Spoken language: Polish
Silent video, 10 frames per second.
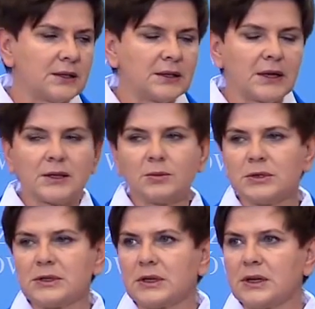w czasie
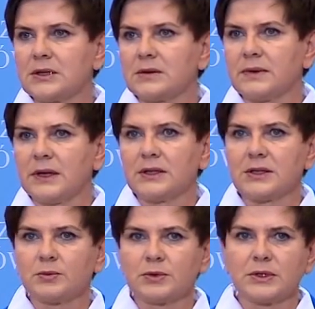36
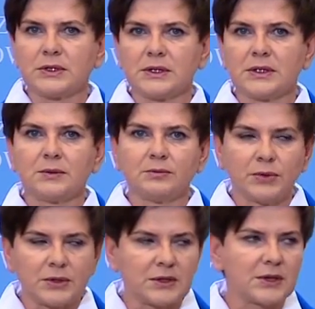posiedzenia
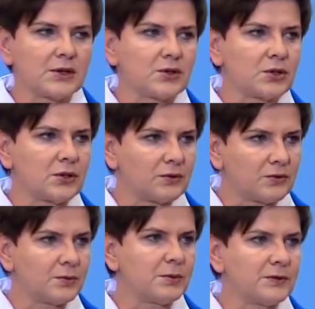Zgromadzenia
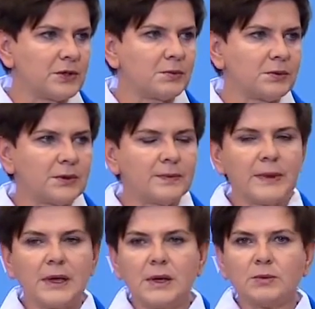Parlamentarnego, ale
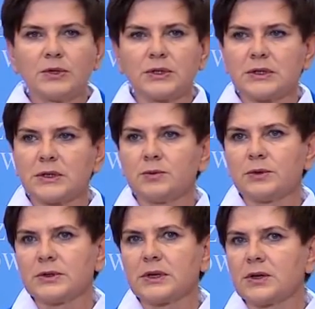było to święto
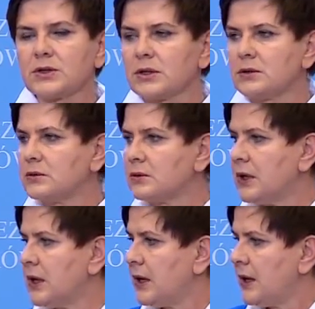niepokalanego
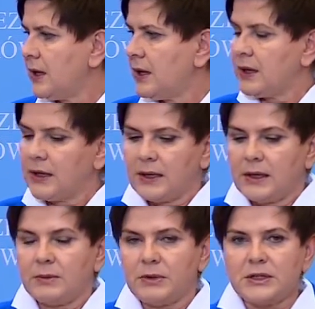poczęcia
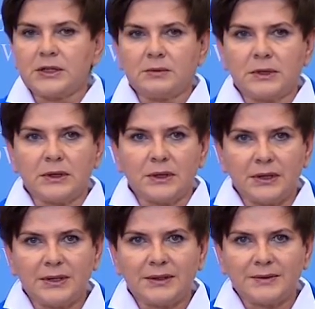Najświętszej Marii Panny.
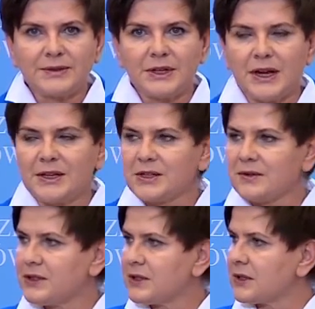Stąd yy,
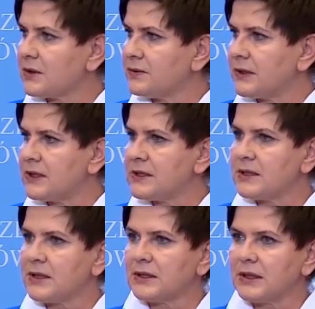
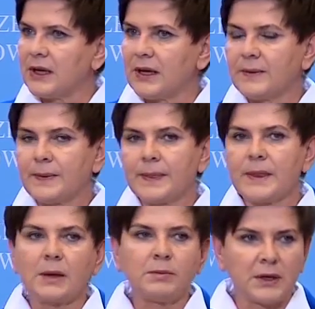yy,
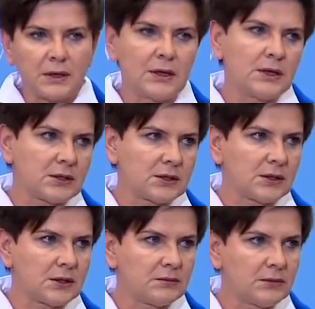yy,
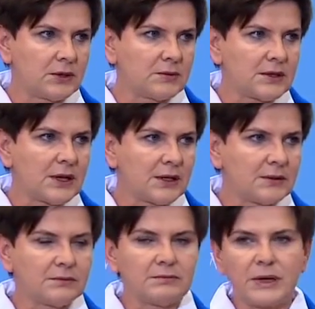jeśli mówię,
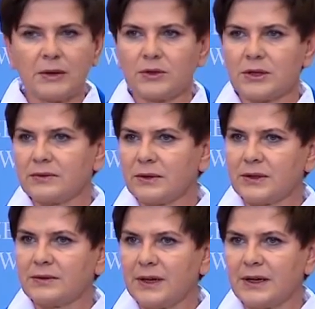ktoś jest bardziej
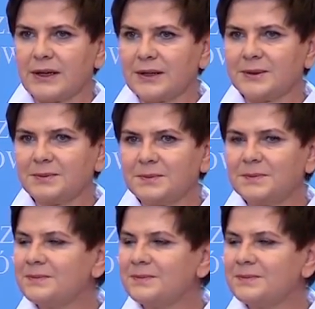wczytany, y,